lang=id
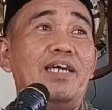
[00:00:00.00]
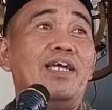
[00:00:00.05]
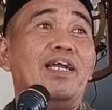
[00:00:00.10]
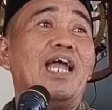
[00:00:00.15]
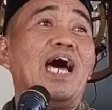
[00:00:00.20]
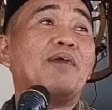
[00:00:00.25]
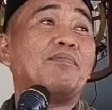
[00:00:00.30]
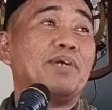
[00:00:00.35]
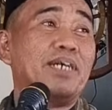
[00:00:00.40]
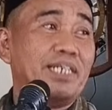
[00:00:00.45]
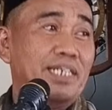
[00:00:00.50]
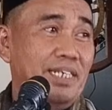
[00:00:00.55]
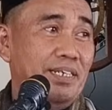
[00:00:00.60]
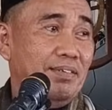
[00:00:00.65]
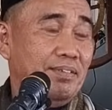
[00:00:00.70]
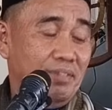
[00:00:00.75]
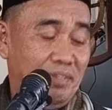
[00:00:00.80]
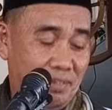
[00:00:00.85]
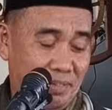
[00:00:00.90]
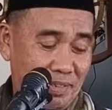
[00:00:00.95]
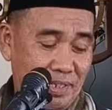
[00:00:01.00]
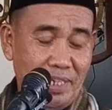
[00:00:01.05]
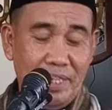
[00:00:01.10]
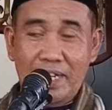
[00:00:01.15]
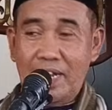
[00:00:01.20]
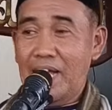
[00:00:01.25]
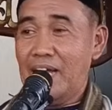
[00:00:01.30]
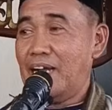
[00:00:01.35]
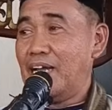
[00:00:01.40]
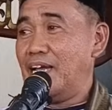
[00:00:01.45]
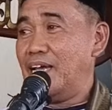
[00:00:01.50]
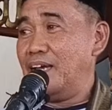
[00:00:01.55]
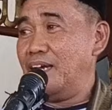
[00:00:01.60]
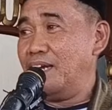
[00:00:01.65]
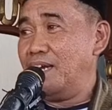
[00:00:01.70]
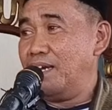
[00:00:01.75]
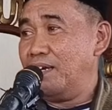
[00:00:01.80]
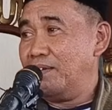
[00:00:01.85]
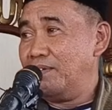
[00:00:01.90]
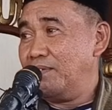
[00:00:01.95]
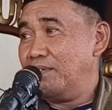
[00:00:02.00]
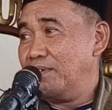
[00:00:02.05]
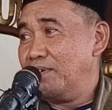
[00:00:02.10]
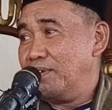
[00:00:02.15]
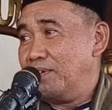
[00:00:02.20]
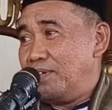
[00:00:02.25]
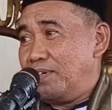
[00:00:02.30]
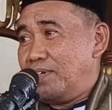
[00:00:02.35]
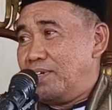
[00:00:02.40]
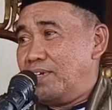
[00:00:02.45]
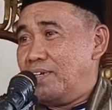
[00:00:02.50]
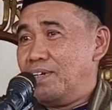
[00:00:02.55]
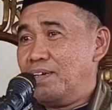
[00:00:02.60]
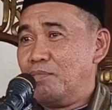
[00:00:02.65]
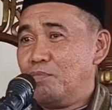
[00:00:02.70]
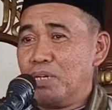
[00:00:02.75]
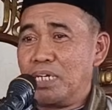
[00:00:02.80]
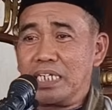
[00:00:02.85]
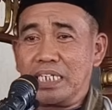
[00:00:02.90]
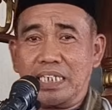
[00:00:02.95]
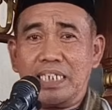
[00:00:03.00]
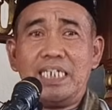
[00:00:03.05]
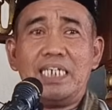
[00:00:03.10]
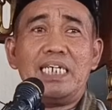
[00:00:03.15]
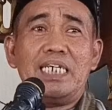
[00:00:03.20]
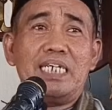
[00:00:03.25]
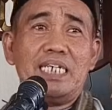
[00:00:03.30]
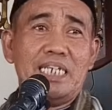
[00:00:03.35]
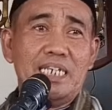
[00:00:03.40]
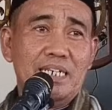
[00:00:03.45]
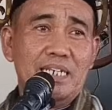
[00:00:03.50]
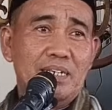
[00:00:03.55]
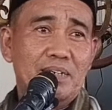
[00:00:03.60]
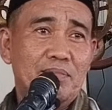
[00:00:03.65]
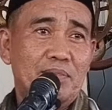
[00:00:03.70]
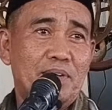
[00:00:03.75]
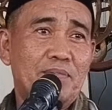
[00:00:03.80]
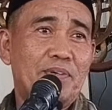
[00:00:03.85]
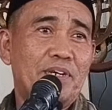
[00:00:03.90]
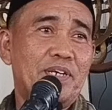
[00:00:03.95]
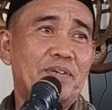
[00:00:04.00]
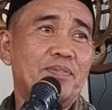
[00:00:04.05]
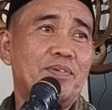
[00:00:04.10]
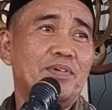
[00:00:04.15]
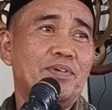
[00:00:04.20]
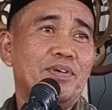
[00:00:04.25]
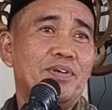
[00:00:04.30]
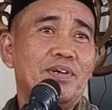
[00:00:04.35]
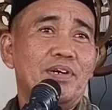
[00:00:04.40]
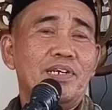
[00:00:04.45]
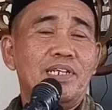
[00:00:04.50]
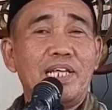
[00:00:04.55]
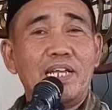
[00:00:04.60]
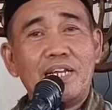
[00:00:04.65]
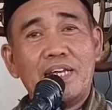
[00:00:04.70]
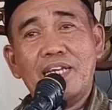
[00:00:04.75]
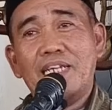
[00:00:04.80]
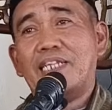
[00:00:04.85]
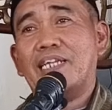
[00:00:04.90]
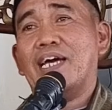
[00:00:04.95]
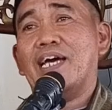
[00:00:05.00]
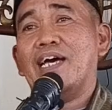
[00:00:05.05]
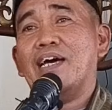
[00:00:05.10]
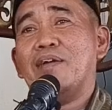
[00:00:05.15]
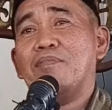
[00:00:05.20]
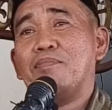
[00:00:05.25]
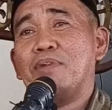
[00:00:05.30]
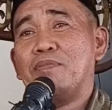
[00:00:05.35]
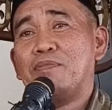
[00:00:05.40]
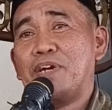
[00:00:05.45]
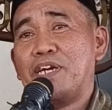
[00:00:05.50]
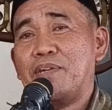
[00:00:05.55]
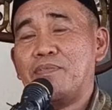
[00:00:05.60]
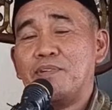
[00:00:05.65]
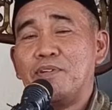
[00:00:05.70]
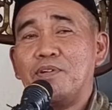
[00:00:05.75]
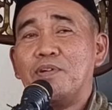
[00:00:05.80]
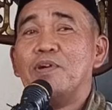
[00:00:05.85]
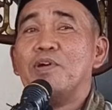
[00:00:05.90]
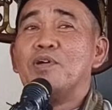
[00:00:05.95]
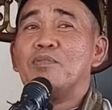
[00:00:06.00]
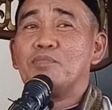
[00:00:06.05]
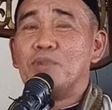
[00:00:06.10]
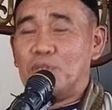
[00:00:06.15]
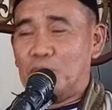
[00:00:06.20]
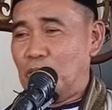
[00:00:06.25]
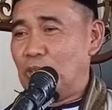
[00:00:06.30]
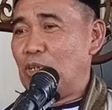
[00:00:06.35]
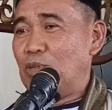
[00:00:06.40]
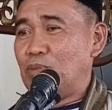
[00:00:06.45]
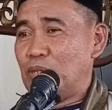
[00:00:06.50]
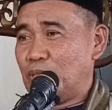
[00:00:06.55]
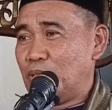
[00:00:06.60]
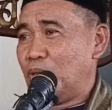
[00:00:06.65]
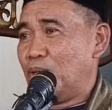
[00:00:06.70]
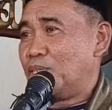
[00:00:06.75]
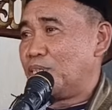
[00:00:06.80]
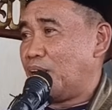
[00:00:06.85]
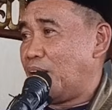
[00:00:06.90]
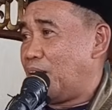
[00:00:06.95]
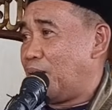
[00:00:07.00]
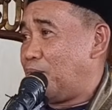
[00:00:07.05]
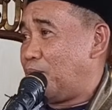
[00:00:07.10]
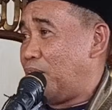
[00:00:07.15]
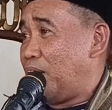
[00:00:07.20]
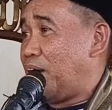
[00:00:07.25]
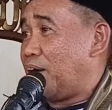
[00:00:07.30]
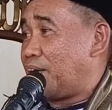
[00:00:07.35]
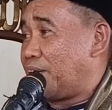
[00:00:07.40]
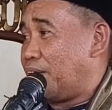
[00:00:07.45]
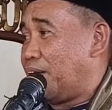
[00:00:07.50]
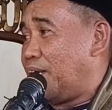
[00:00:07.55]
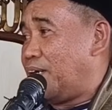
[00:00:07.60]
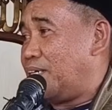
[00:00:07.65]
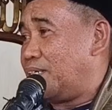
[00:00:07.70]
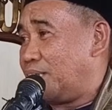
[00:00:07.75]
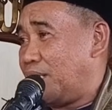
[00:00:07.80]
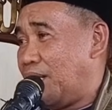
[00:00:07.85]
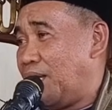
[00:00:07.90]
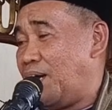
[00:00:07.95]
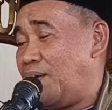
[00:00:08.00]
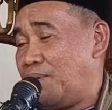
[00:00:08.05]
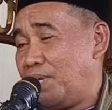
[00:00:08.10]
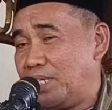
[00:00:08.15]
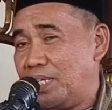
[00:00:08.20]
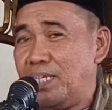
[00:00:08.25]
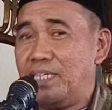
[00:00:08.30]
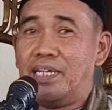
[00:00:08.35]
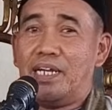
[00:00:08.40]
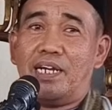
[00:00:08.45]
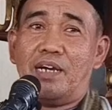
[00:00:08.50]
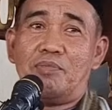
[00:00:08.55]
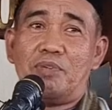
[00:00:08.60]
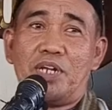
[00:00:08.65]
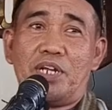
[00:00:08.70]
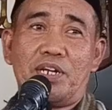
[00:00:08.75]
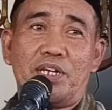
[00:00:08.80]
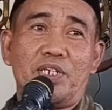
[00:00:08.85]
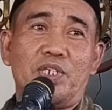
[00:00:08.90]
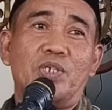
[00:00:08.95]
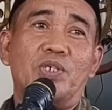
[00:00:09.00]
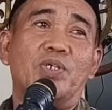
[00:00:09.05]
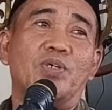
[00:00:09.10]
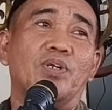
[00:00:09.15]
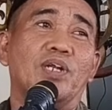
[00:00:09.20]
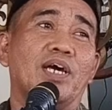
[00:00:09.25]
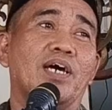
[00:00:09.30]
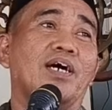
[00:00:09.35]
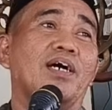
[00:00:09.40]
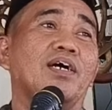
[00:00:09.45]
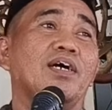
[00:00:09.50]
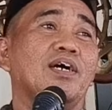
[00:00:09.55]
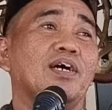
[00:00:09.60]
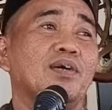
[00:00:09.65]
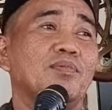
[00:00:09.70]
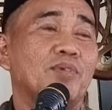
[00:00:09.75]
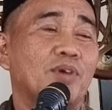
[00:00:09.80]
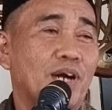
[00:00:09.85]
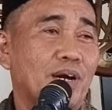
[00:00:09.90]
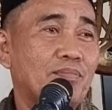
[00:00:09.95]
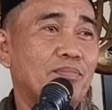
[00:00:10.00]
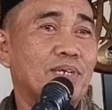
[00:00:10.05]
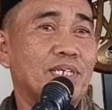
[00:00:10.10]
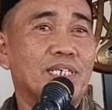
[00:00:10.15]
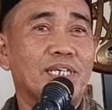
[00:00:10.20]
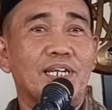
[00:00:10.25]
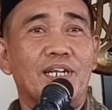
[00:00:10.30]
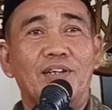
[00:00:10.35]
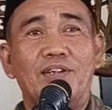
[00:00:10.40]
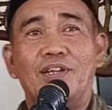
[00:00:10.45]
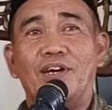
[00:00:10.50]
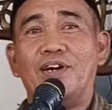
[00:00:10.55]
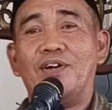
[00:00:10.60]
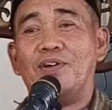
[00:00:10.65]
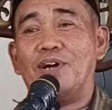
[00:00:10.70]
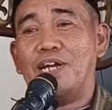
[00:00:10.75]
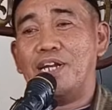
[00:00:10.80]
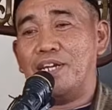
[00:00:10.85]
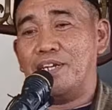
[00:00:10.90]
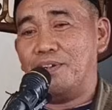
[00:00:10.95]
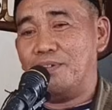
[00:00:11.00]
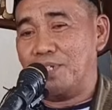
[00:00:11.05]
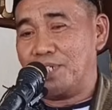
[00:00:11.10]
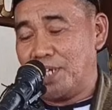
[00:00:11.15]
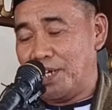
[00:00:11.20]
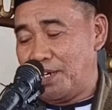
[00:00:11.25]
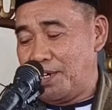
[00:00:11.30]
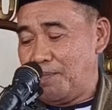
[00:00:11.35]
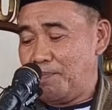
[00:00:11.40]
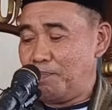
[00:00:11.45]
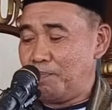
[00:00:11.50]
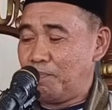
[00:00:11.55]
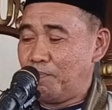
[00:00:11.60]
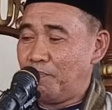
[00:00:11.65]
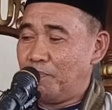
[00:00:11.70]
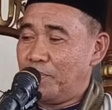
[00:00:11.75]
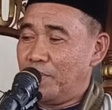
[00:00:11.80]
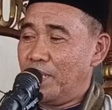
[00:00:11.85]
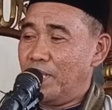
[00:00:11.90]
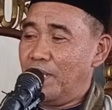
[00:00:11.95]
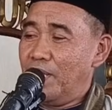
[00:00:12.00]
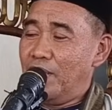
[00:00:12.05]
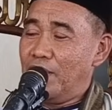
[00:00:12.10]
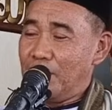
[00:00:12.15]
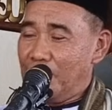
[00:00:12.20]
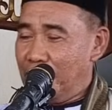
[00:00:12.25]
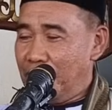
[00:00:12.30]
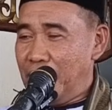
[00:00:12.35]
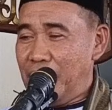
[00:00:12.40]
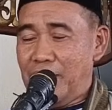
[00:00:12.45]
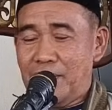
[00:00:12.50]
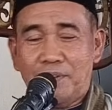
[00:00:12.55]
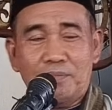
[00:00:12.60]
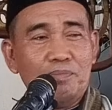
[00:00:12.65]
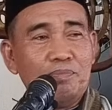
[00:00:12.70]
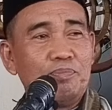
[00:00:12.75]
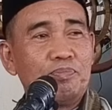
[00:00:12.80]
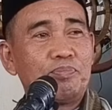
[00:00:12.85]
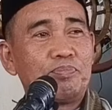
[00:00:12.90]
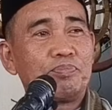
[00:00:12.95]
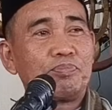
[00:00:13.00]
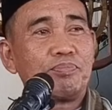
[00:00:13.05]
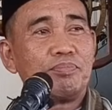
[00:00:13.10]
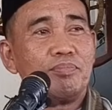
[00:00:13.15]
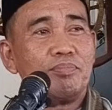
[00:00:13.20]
alaihi tabat ini gagah bersih bapak ibu dan kita bapak ibu betul-betul sangat menghargai salawat kita kepada Rasulullah Muhammad sallallahu alaihi wasallam kemudian